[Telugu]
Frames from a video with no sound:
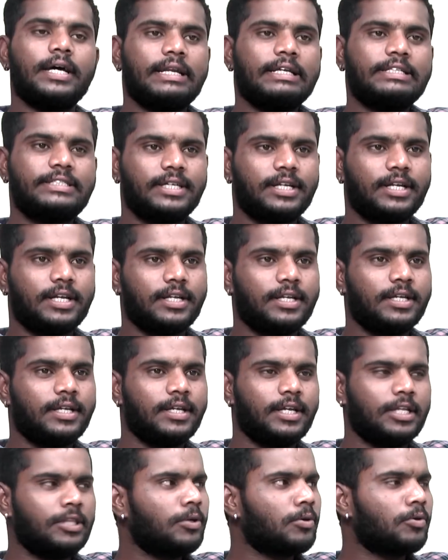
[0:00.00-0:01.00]
రీసెంట్లీ
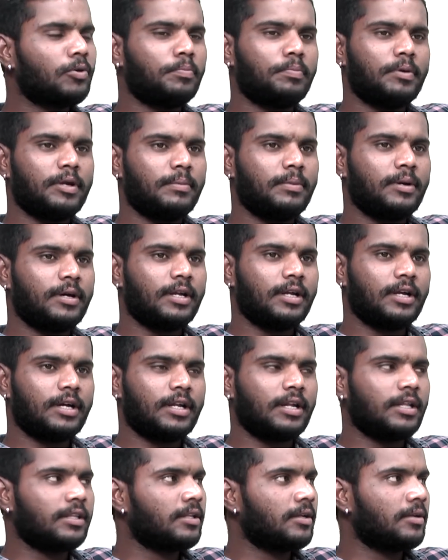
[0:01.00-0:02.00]
ఎందుకు ఉప్పల్ బాలు
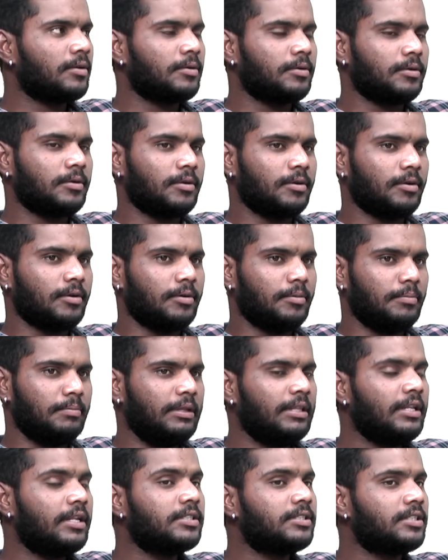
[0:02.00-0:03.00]
గారిని అందరూ
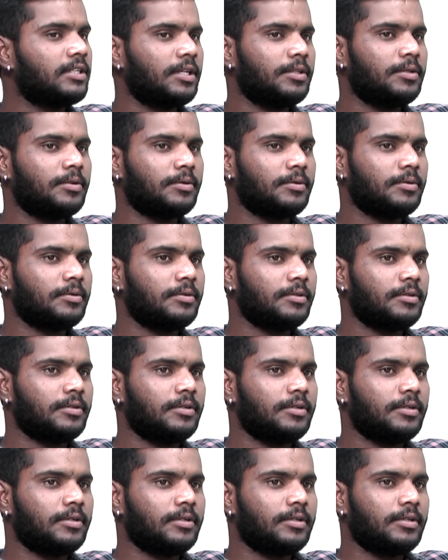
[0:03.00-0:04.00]
బెదిరించారు ఎందుకు
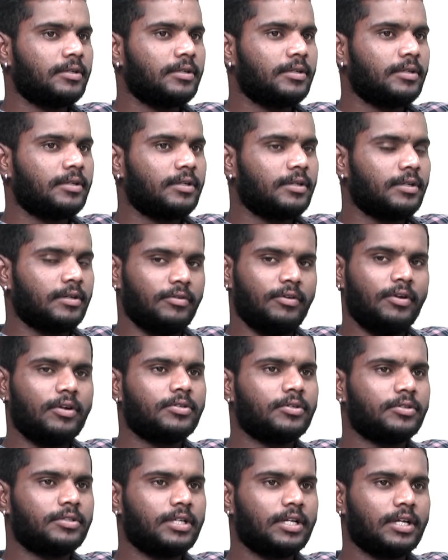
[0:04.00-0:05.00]
ఇక్కడ
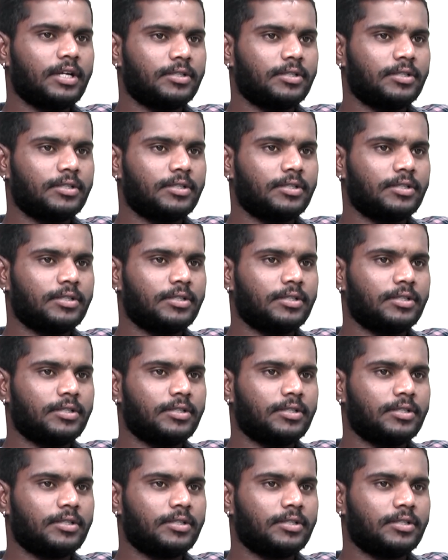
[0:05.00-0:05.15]
వీడియోస్ వచ్చాయి